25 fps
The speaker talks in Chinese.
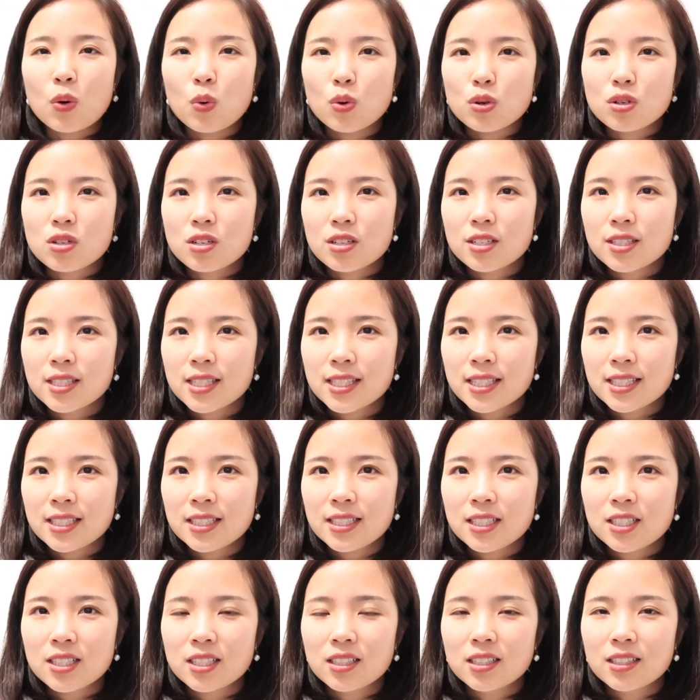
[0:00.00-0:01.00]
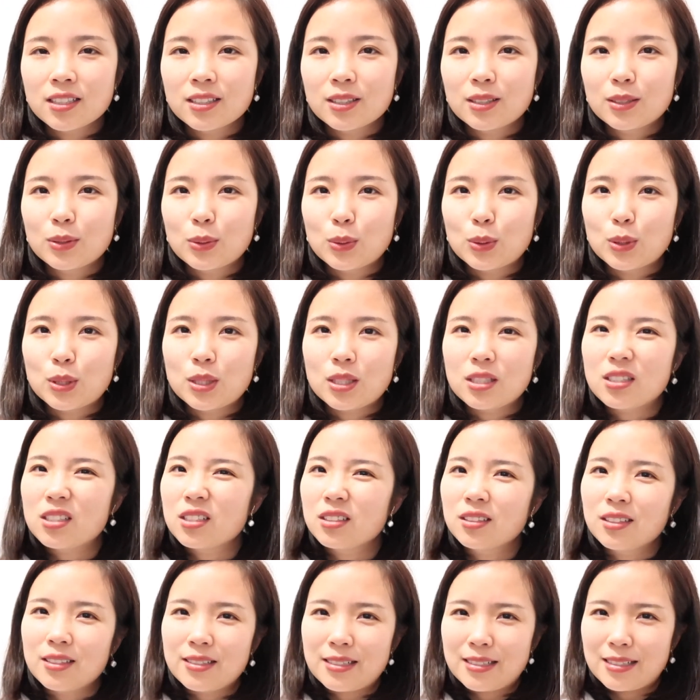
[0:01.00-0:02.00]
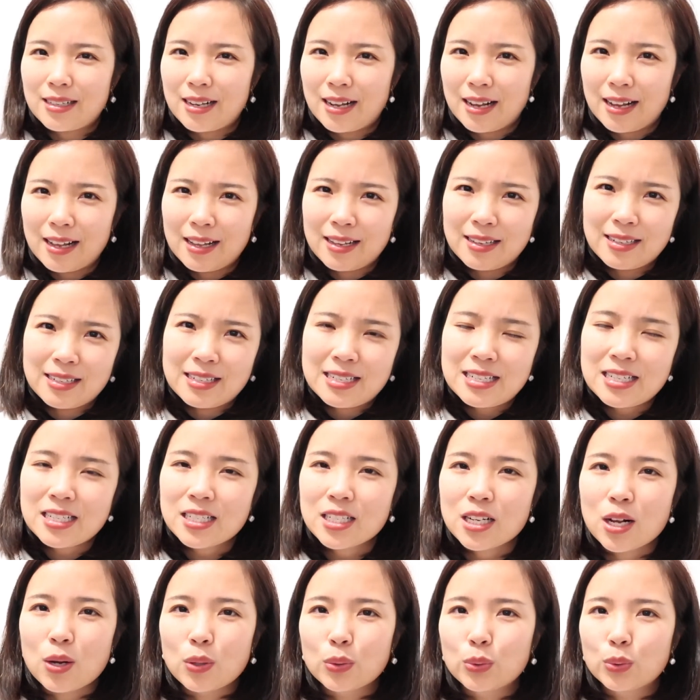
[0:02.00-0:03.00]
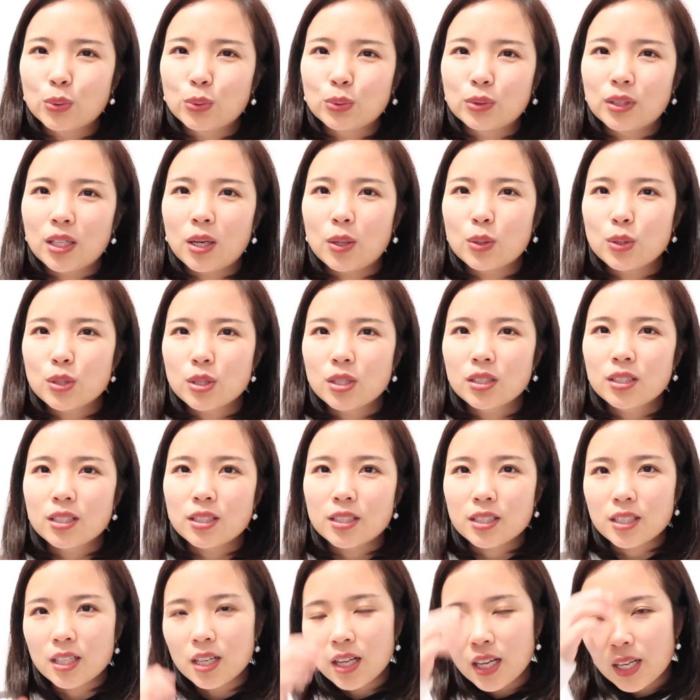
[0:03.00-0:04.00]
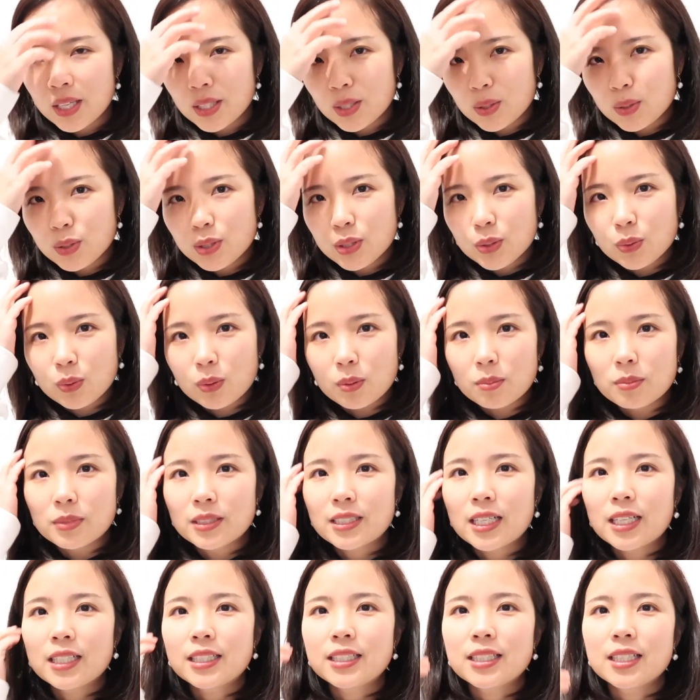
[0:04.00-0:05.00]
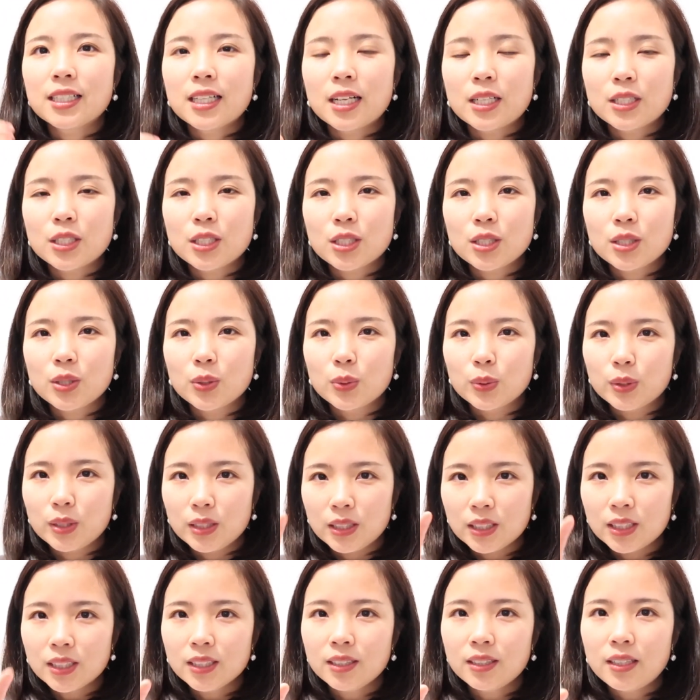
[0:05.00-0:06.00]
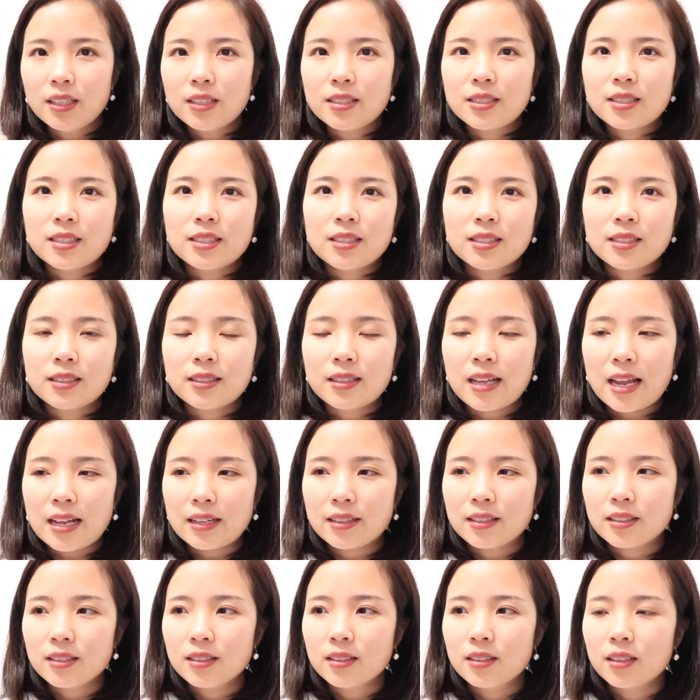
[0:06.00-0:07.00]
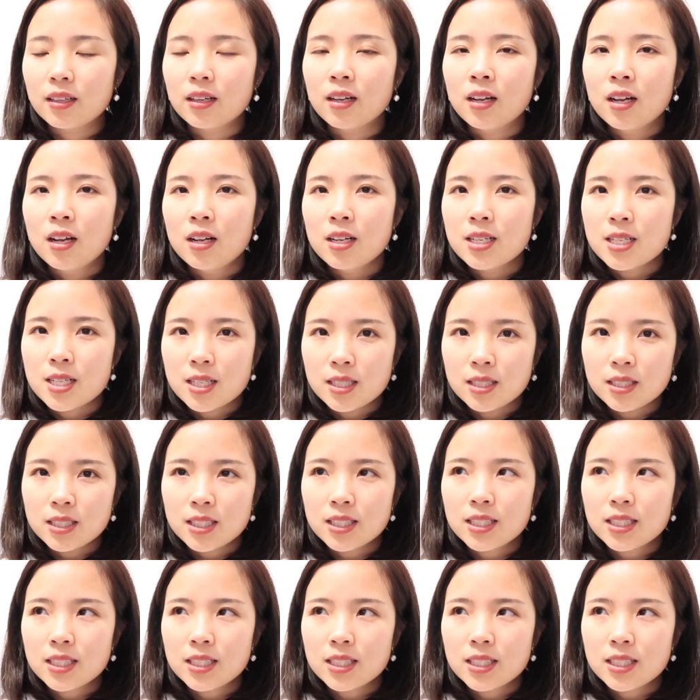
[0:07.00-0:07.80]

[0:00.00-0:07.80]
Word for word: 果汁机这个东西，真的是很少用到，真的是。尤其我们家现在是有一个电器代替了蒸